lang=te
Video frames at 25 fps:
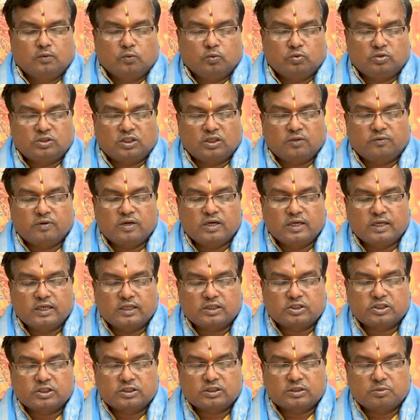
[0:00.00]
ఉత్తరఫలని
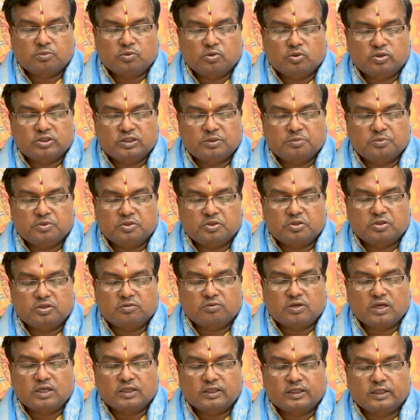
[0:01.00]
నక్షత్రంలో జన్మించిన
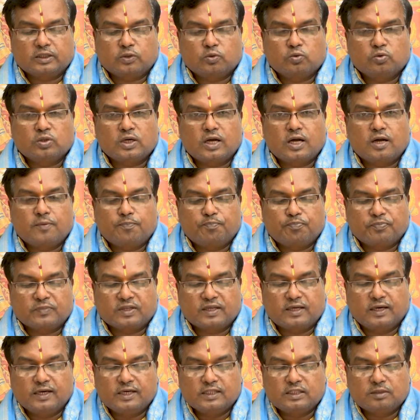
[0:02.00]
వారికి ఎక్కువగా
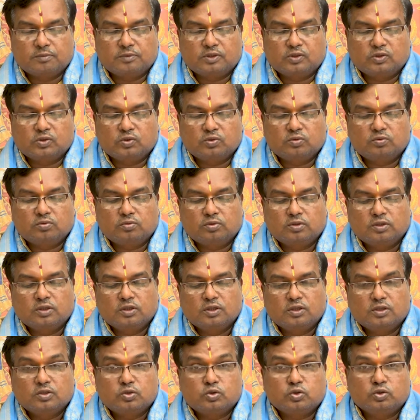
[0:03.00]
గణితమందు
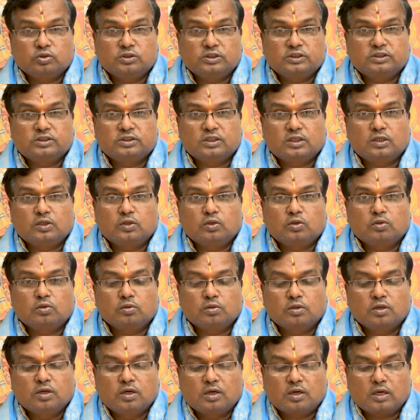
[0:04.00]
జ్యోతిష్యంలో
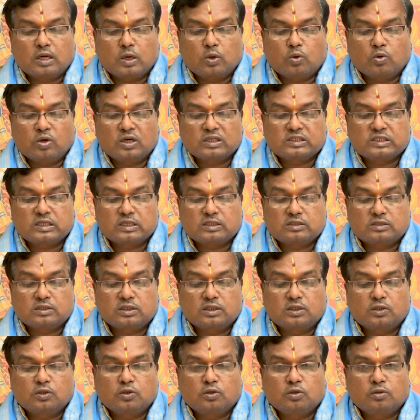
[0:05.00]
ఖగోళ
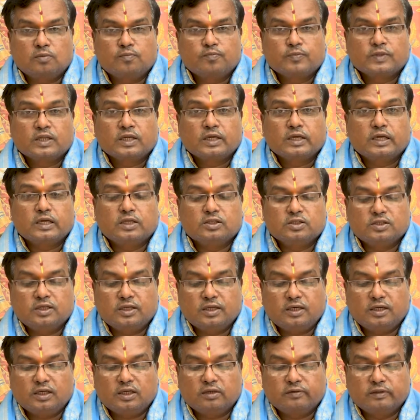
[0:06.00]
శాస్త్రంలో
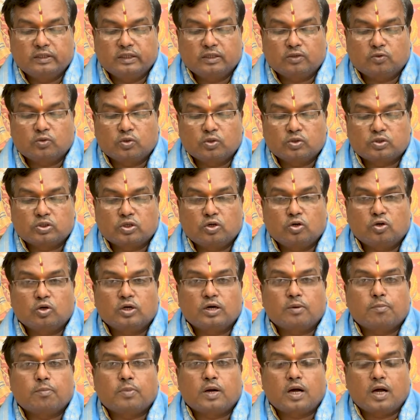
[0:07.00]
ఇంజనీరింగ్ వంటి కోర్సుల్లో
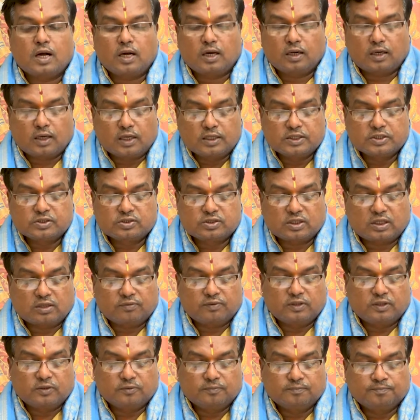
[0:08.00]
కూడా బాగా రాణిస్తారు
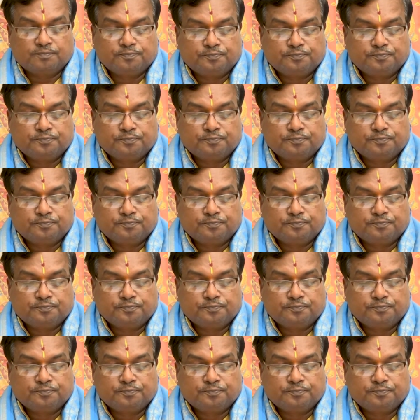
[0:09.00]
వీళ్ళు